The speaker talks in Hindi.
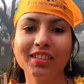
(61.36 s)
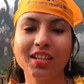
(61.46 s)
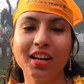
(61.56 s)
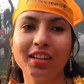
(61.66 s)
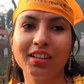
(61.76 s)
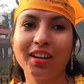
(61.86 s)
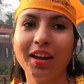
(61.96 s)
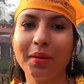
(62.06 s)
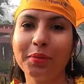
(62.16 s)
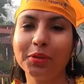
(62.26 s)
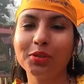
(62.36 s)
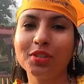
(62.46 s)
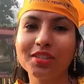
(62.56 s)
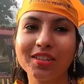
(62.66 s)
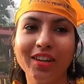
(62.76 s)
ही अच्छा लग रहा है अभी तो
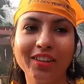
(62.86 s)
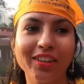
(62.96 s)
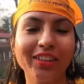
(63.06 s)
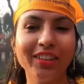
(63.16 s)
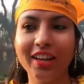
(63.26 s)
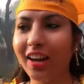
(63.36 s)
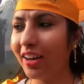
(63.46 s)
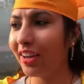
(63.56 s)
जस्ट एंटर किया